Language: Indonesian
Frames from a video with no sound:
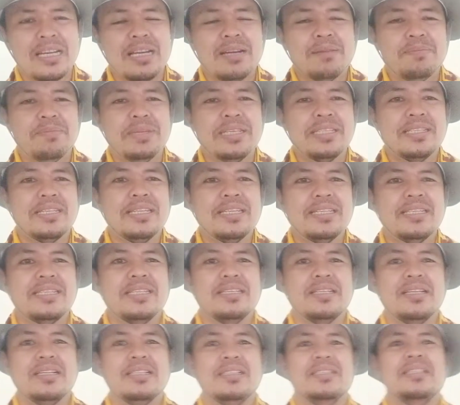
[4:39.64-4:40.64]

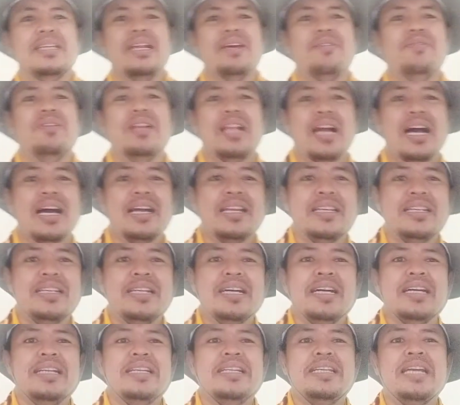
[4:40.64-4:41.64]
bisnis uh, travel
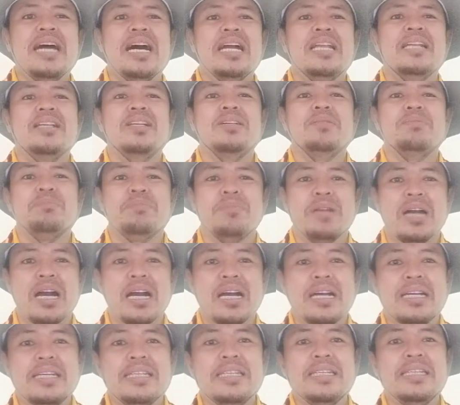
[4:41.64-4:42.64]
Anda dan
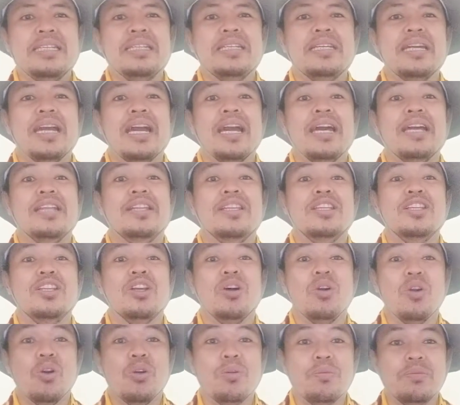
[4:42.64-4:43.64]
buy at
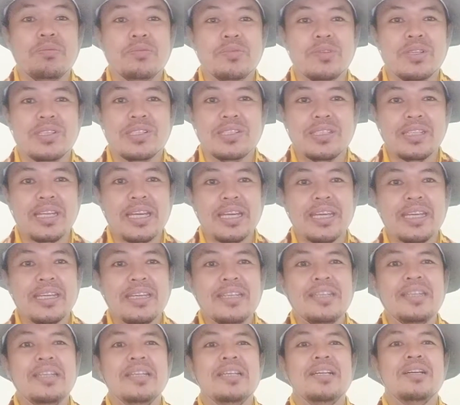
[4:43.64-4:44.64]
home
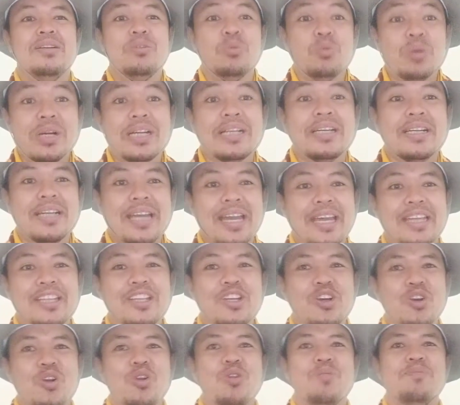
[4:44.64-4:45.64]
stay work at
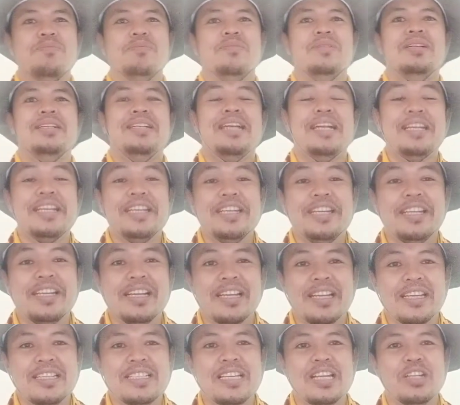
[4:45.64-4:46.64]
home dan ini
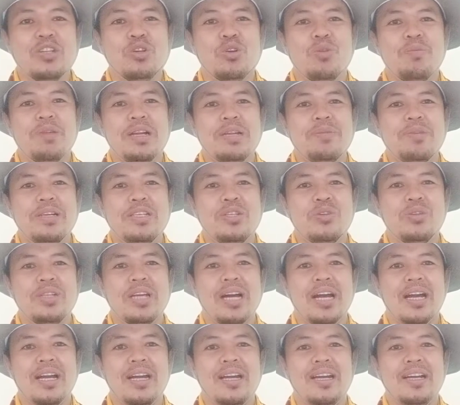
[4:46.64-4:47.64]
nilai 1,5 juta
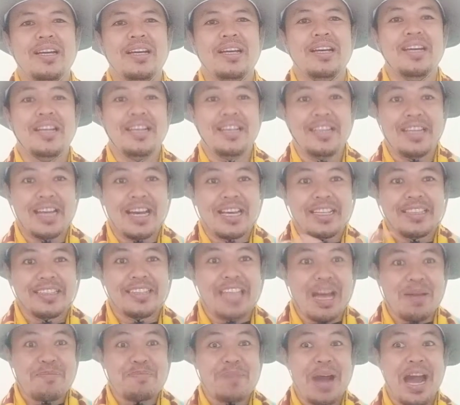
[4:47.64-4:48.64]
dan
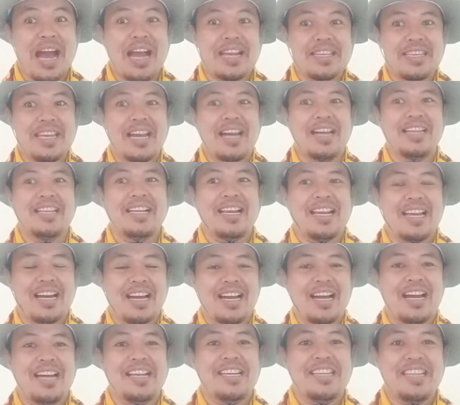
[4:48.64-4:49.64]
tambahannya
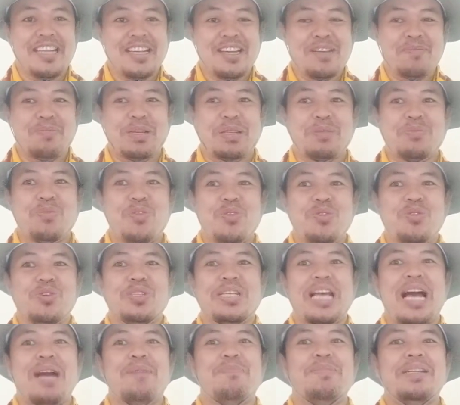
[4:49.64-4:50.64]
adalah Anda dapat
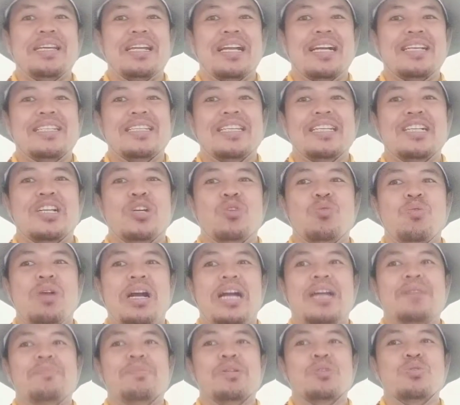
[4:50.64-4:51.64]
bonus aplikasi
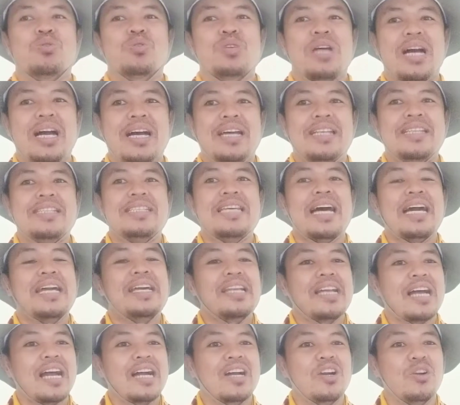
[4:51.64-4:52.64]
keuangan perusahaan
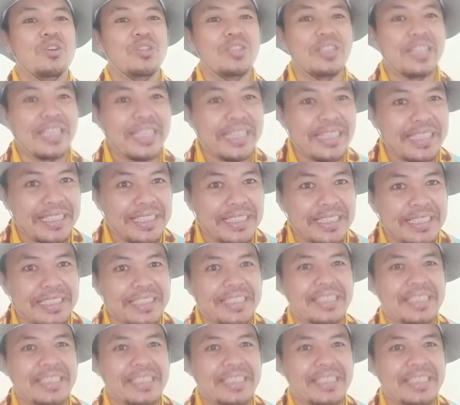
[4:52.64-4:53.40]
Zahir Accounting.